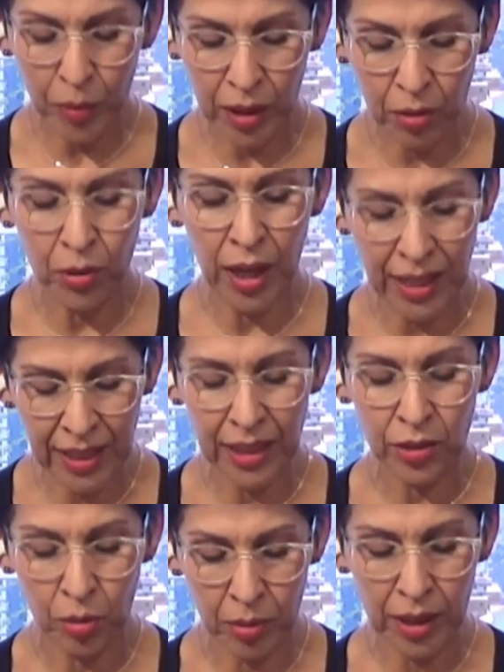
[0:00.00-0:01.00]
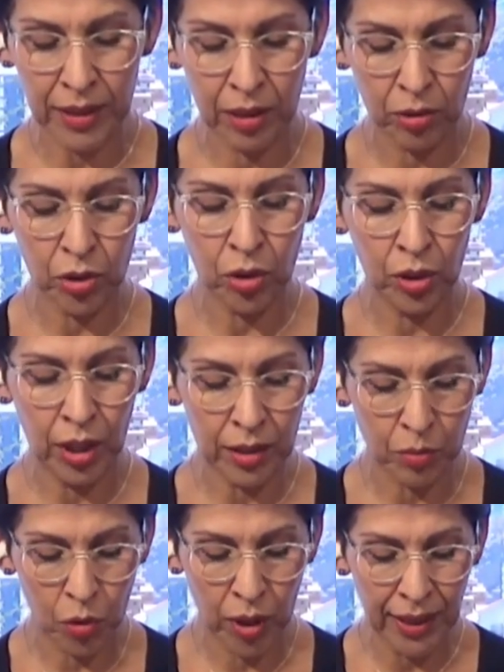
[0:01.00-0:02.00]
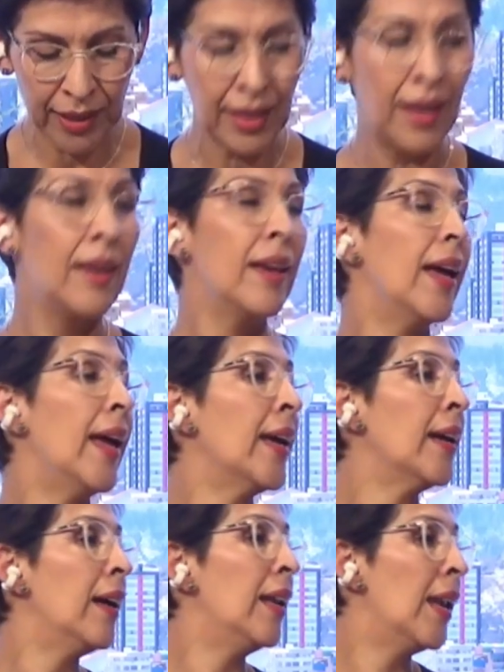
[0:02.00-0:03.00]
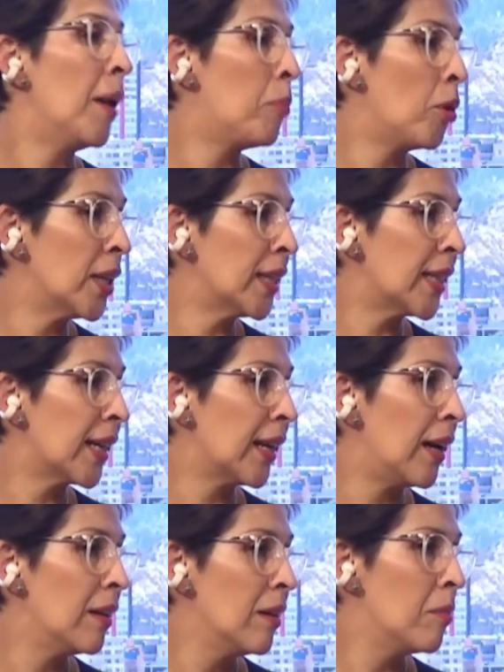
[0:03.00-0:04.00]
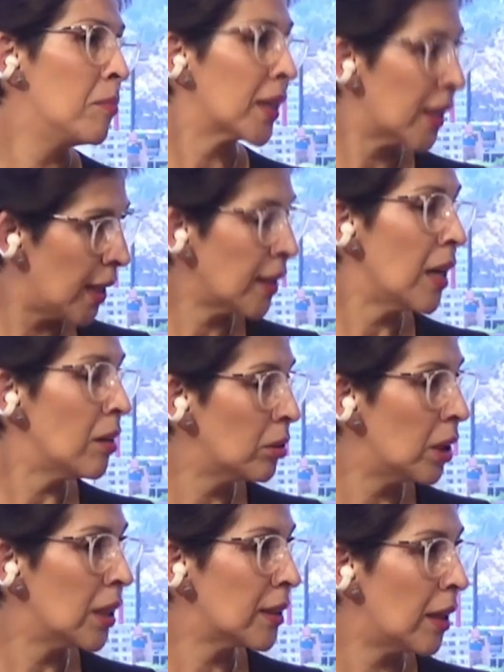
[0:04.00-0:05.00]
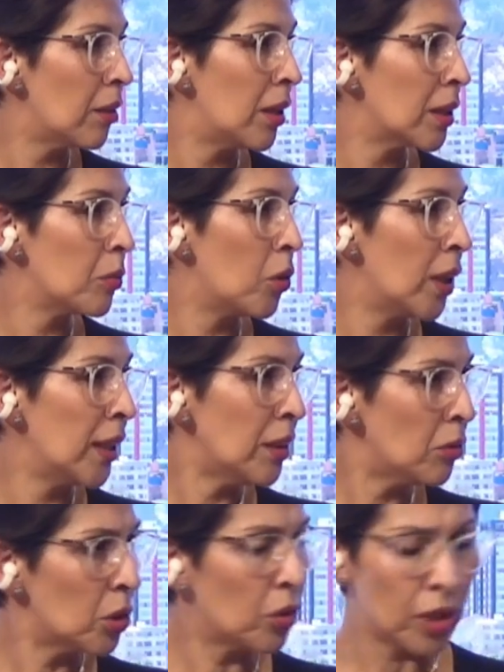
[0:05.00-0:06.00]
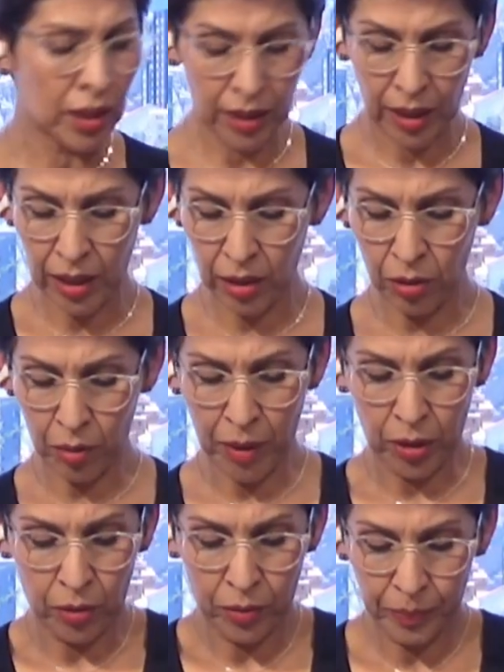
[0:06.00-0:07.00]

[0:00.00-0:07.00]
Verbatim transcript: pedir una línea sobre la situación de las mujeres en la política. ¿Verdad que han utilizado a las mujeres o estoy exagerando, Armando?